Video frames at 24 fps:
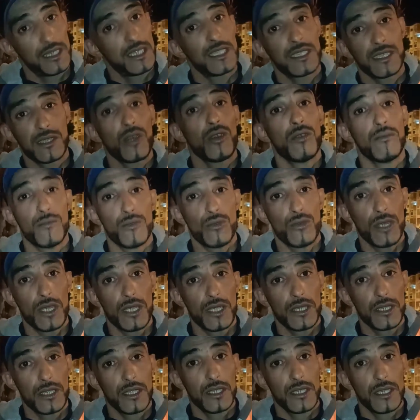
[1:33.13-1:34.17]
تيصوم
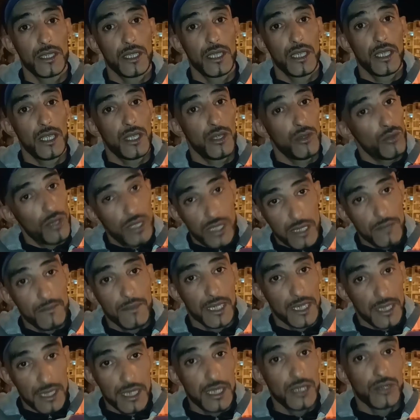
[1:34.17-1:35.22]
هو
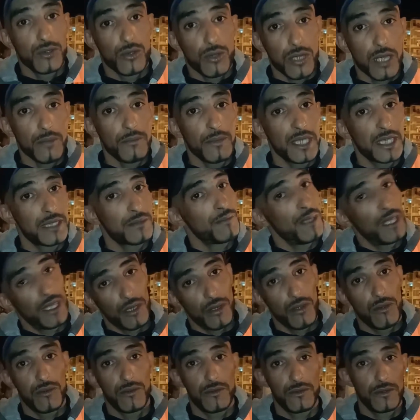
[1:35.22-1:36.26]
ديما الاثنين والخميس
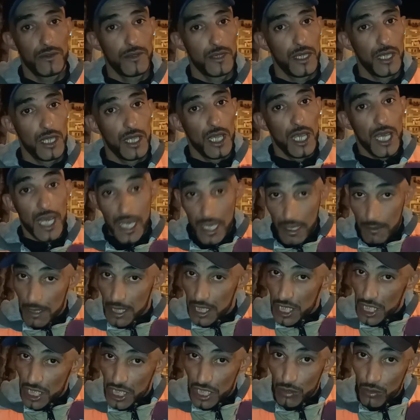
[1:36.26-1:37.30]
معروف راه
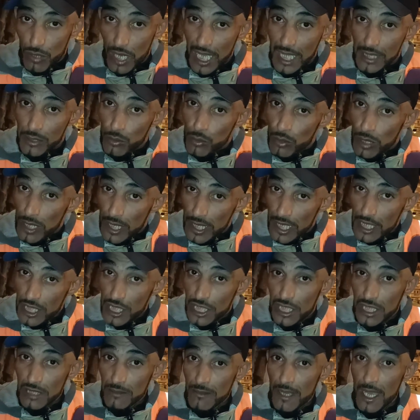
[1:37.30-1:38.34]
ماشي شي واحد هو راه
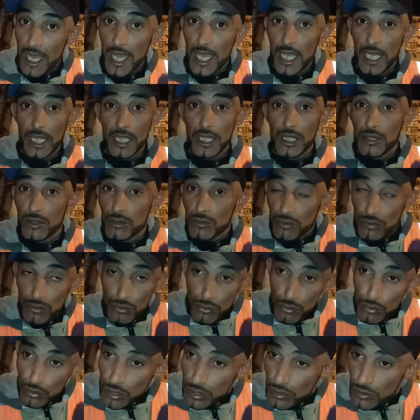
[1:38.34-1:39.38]
اجتماعي
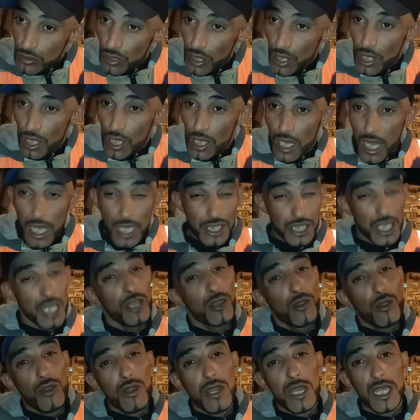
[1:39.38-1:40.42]
و اش
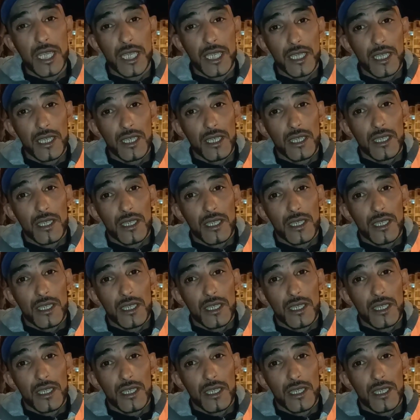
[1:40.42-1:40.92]
غنقول لك